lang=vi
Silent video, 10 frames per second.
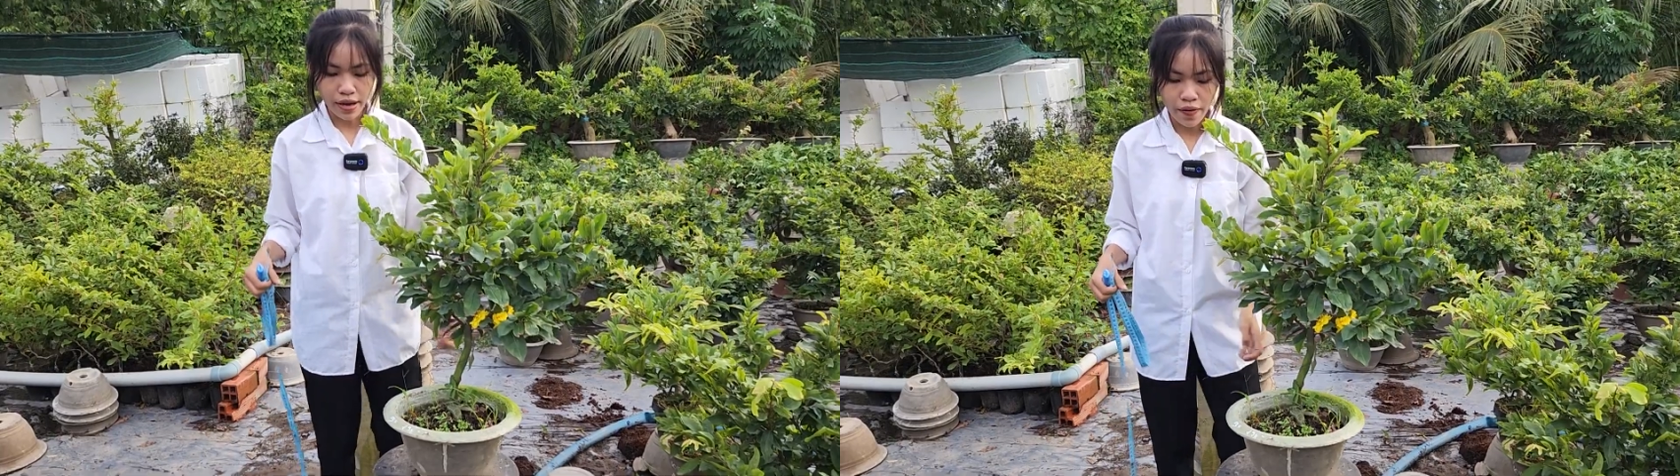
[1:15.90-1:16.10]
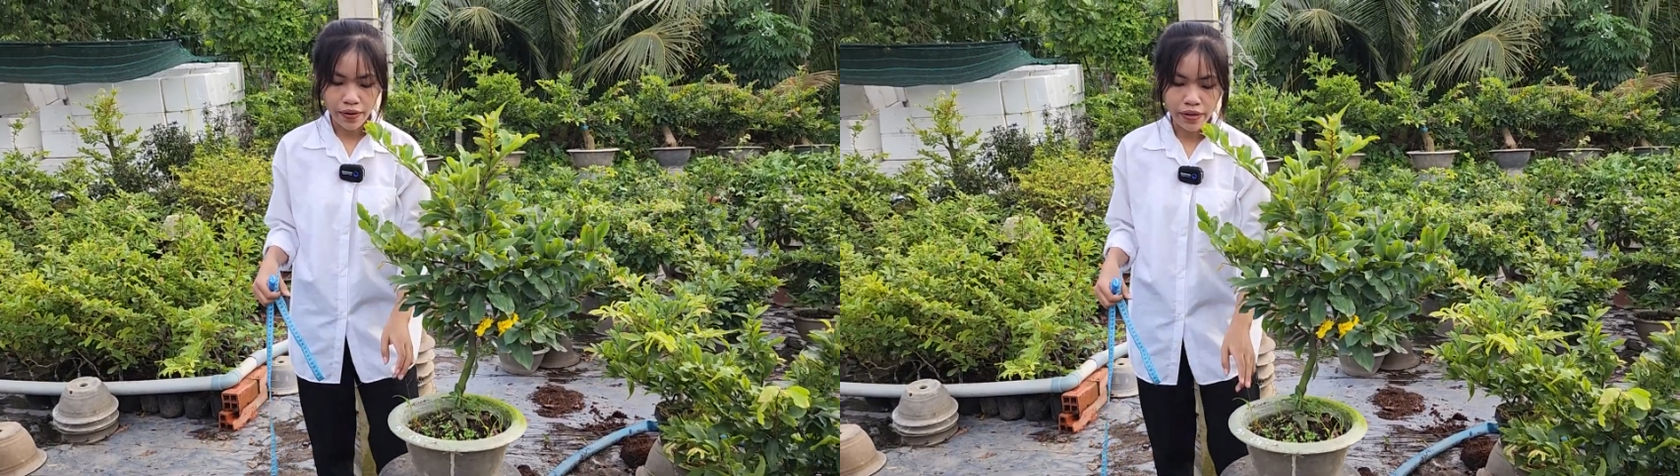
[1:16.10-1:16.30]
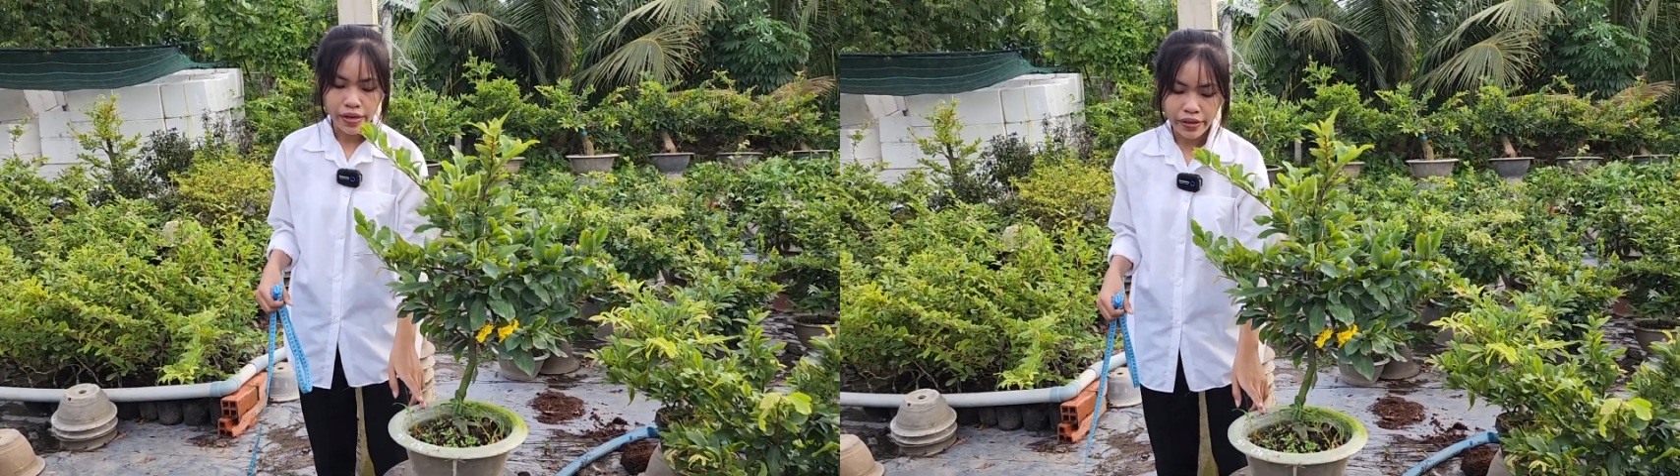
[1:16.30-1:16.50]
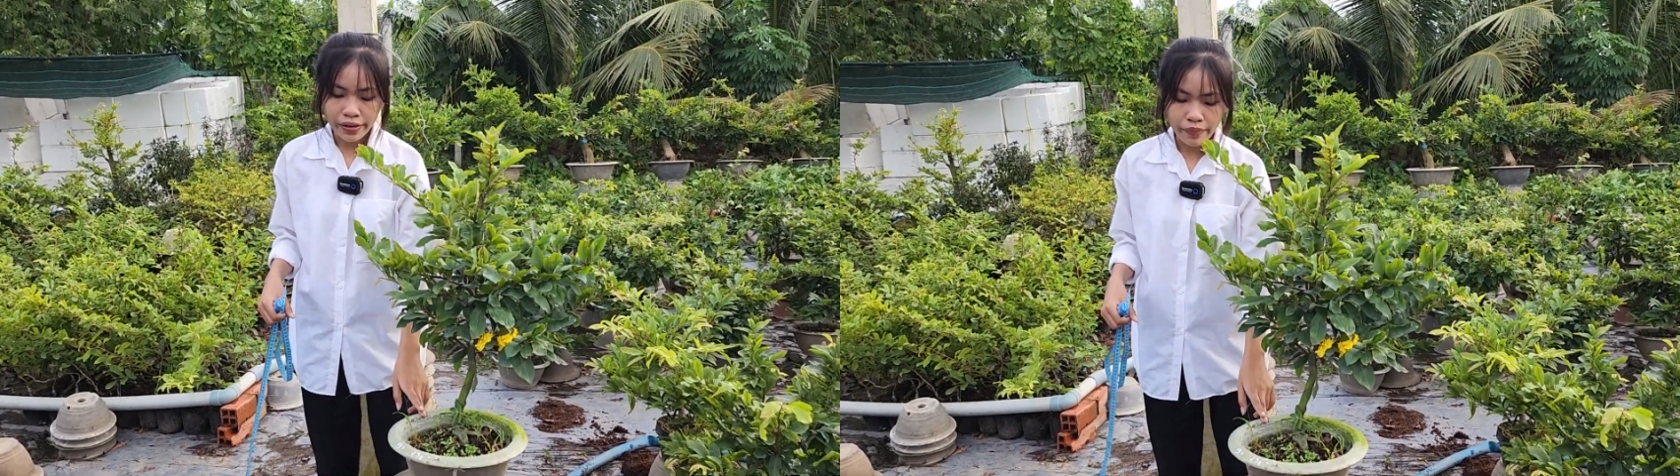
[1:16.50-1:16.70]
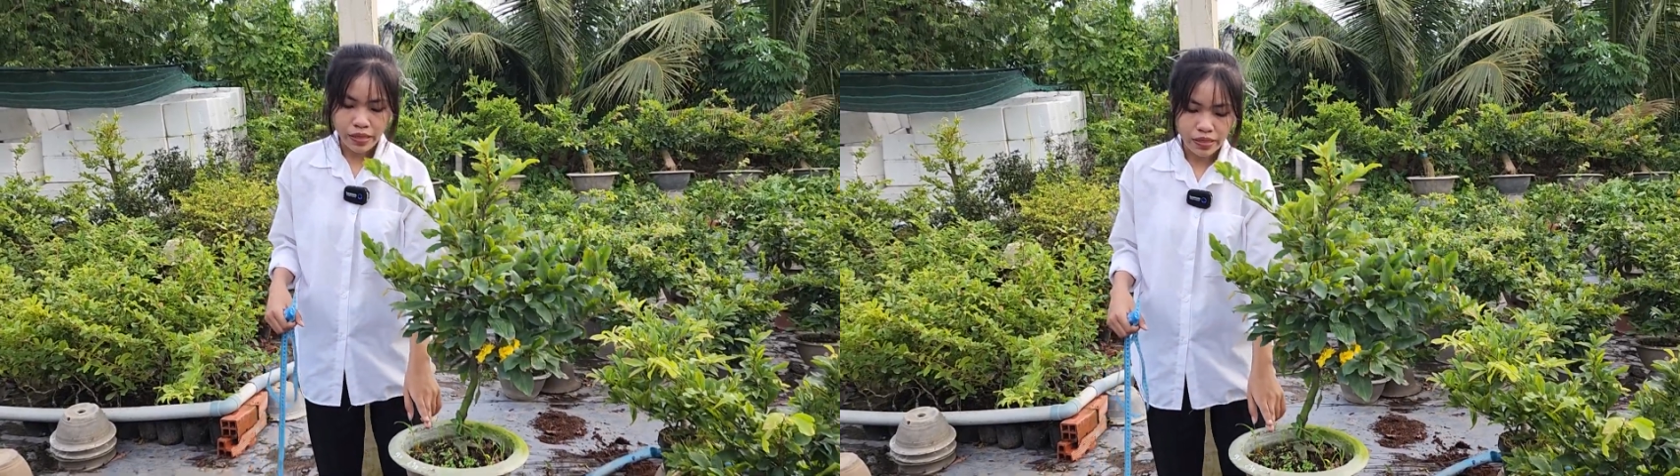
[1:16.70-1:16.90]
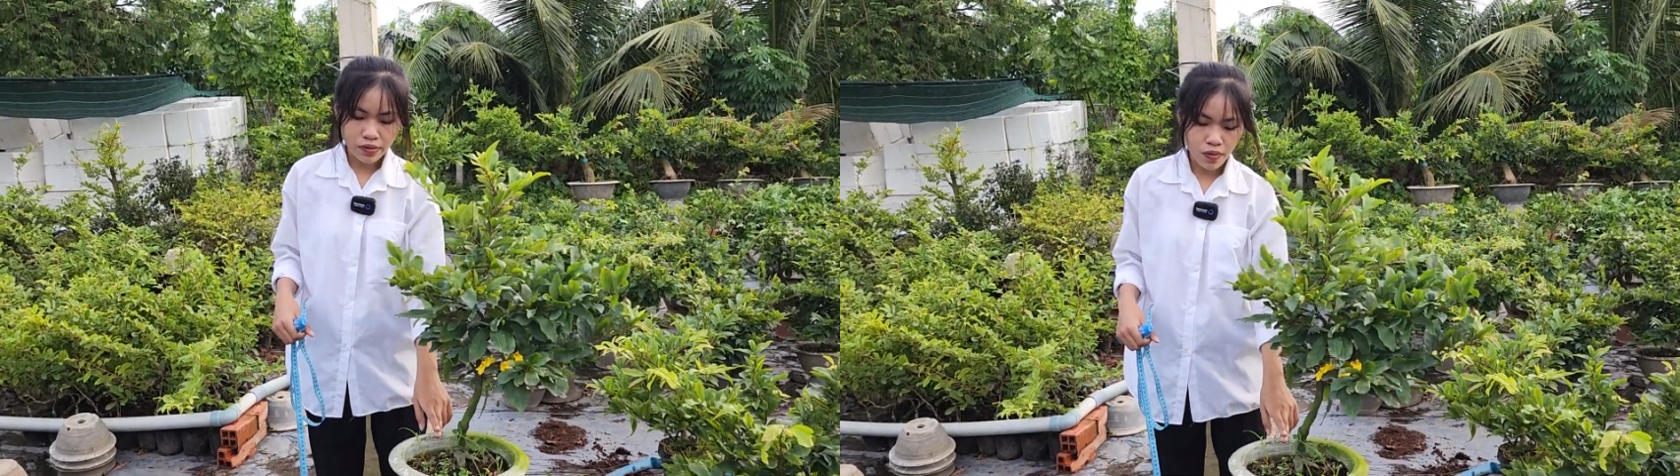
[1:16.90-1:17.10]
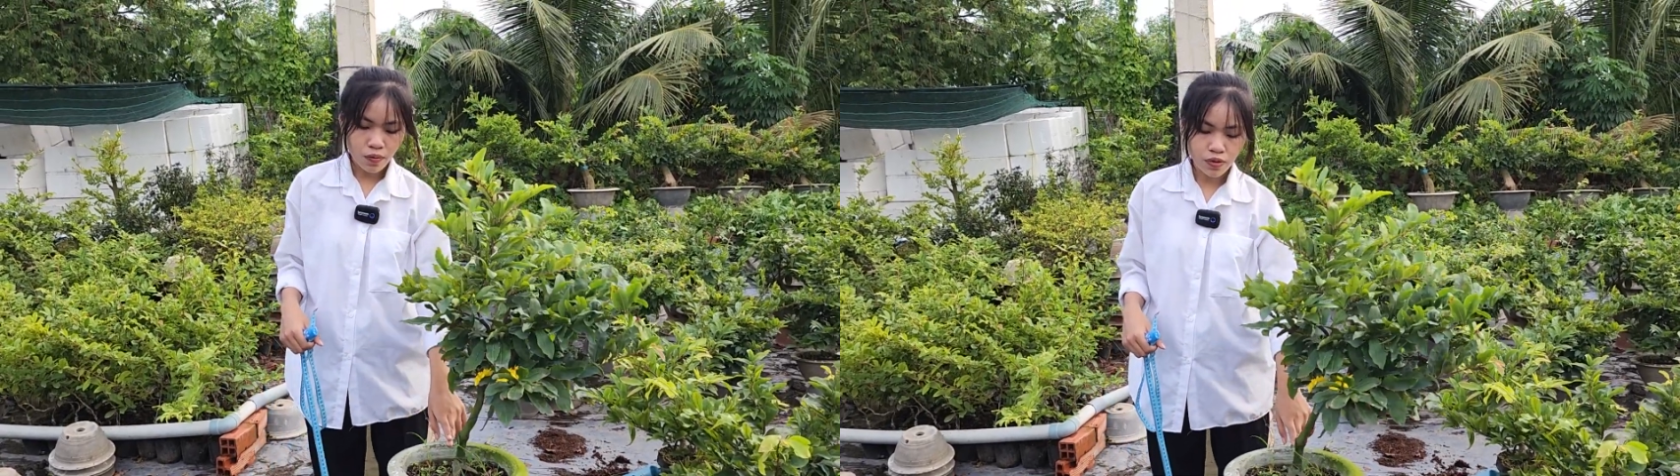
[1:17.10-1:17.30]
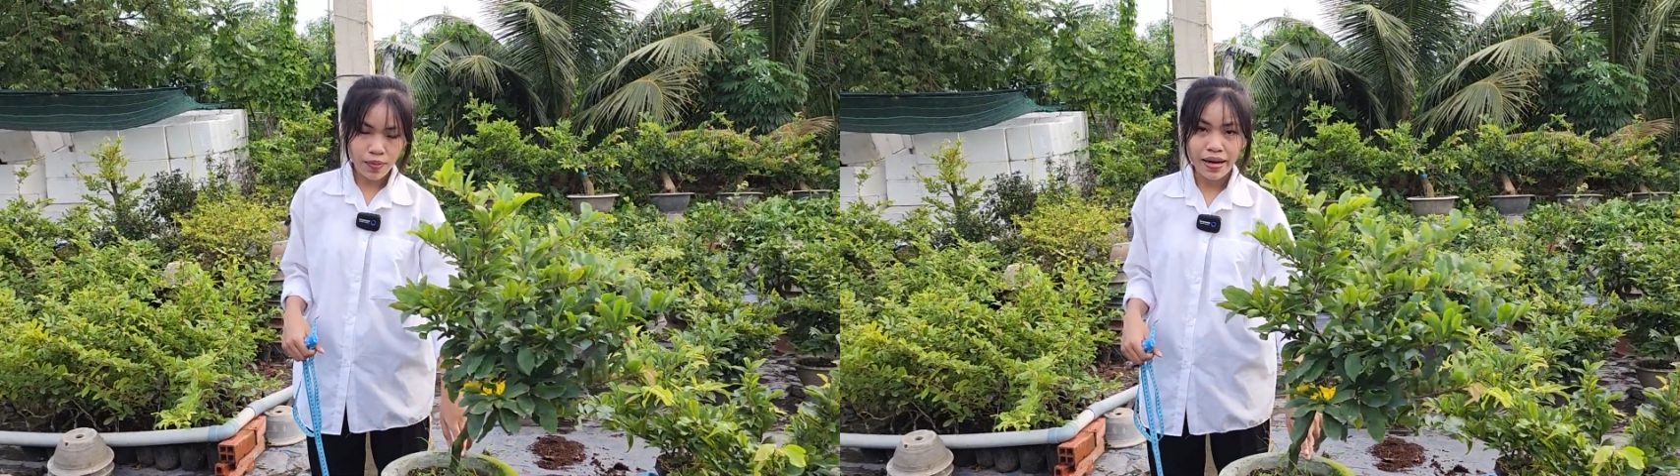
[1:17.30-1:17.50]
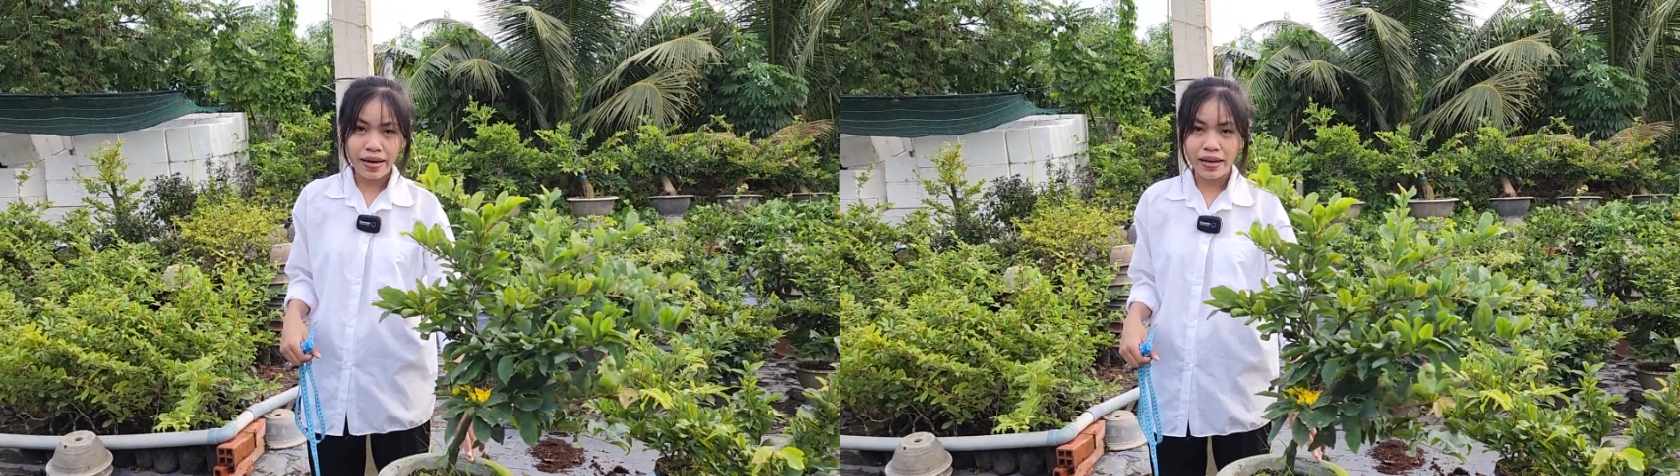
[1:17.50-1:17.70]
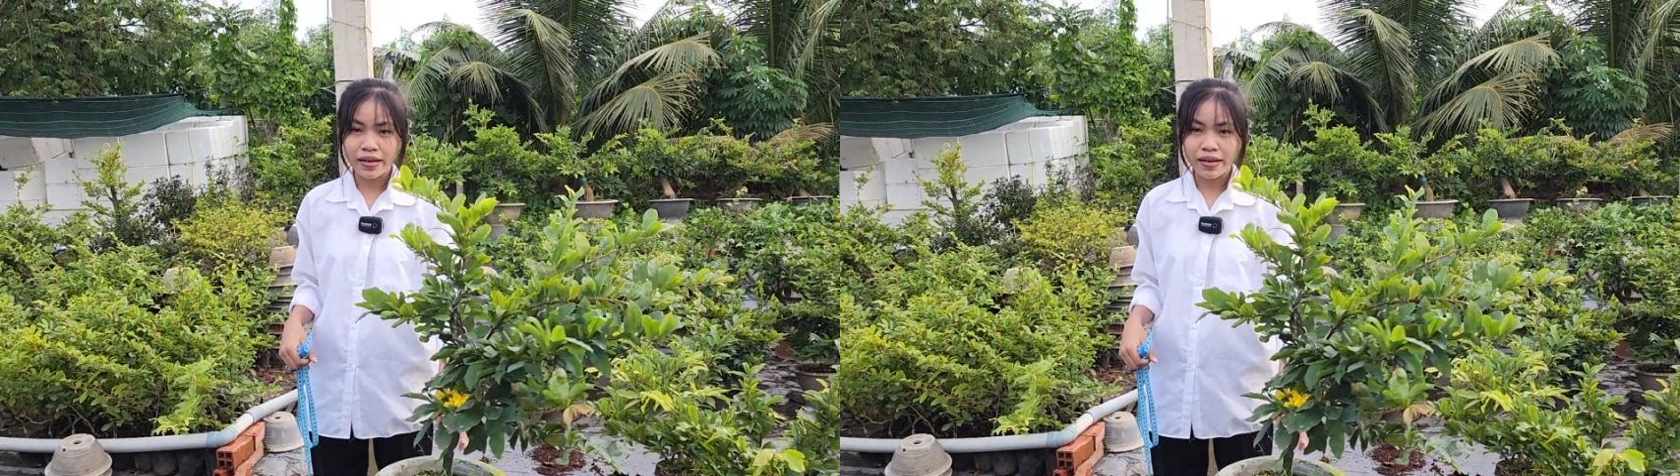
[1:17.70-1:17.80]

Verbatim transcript: dạ rồi cây mã số 13 h